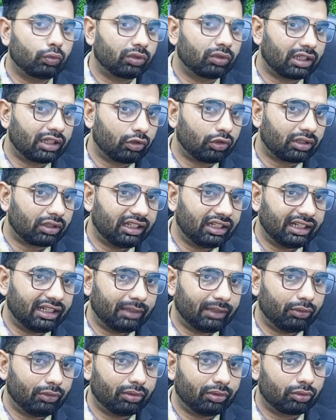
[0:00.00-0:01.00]
उनका जो
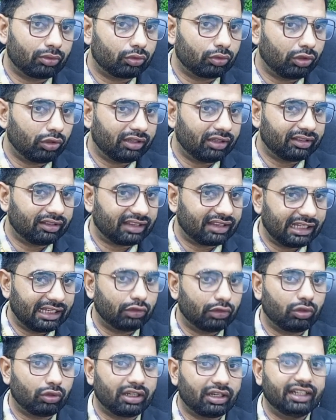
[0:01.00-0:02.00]
कलर है वो थोड़ा सा
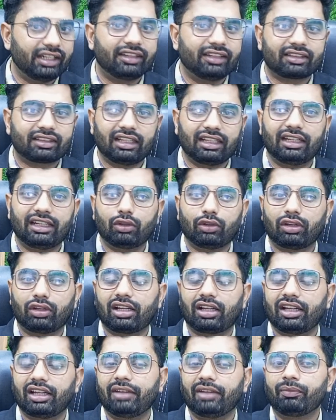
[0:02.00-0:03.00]
चेंज हो रहा है डिसकलर्ड हो
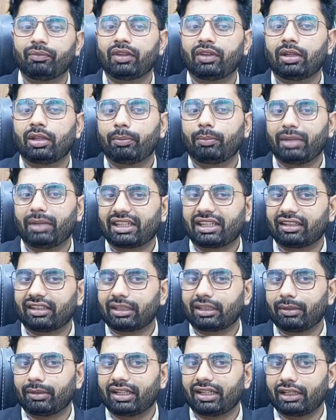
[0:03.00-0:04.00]
रहा है
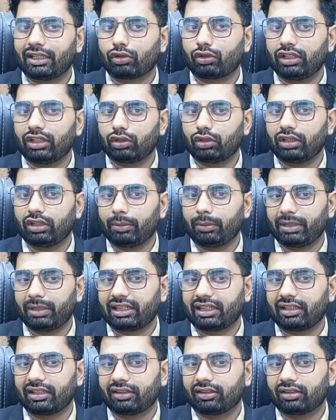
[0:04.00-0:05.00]
पेचेस से बन रहे हैं छोटे छोटे
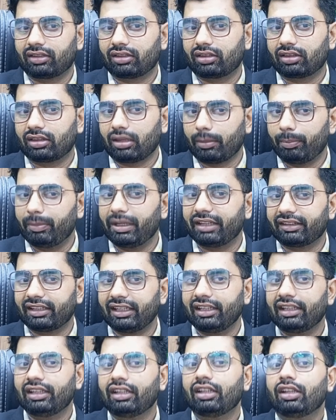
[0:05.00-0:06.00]
पेचेस धब्बे से
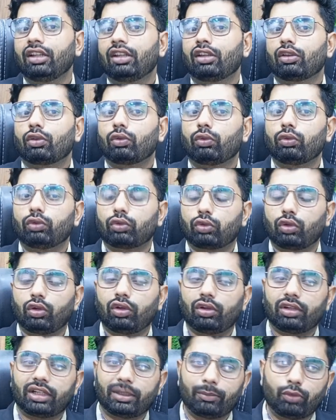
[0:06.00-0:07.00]
उनको
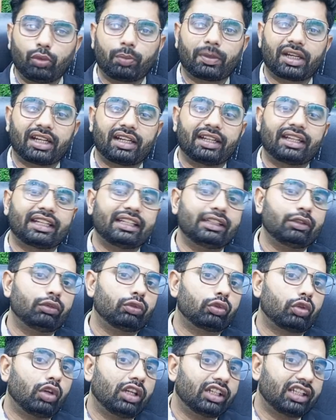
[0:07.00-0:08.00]
रिमूव करने के लिए
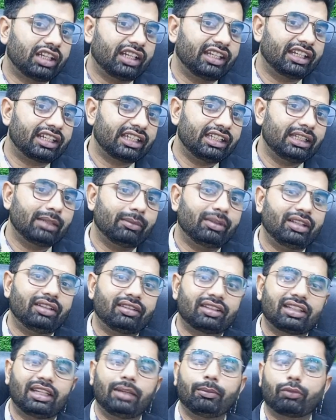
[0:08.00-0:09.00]
उनको हटाने के लिए भी
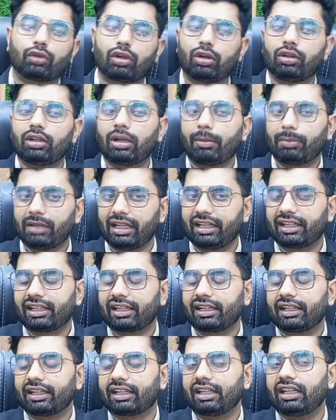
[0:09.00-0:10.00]
इस क्रीम को अप्लाई
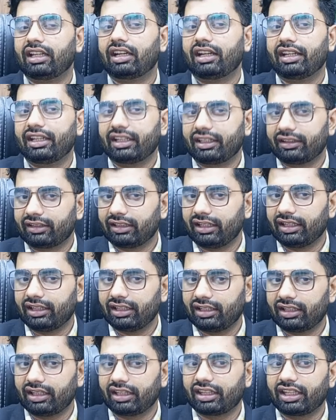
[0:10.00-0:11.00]
करने का लगाने की सलाह
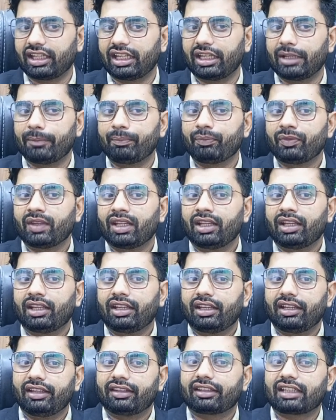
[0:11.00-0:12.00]
दी जाती है
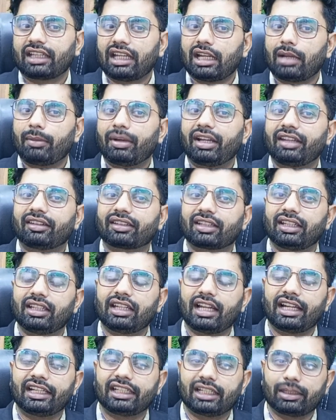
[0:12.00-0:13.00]
इसके अलावा स्किन
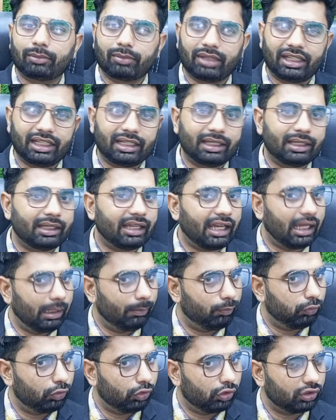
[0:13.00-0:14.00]
लाइटनिंग में ये
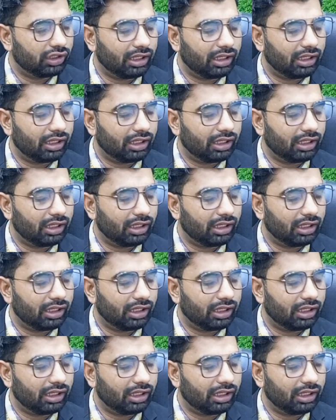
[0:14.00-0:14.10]
हेल्पफुल